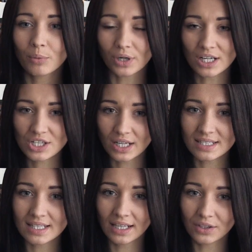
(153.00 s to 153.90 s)
Porażka
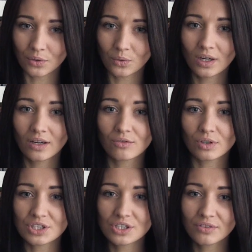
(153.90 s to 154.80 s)
z Legią
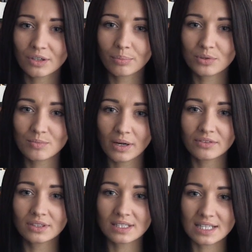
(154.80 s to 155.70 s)
właściwie
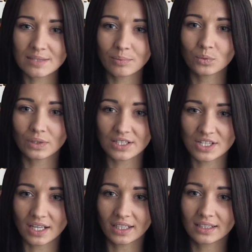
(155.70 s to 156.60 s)
pozbawi ten zespół
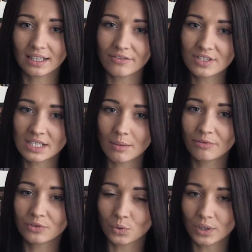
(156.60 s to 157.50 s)
nadziei na występ
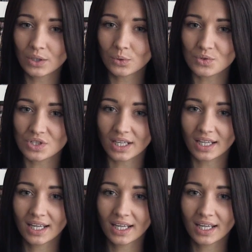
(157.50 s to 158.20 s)
w drugiej rundzie.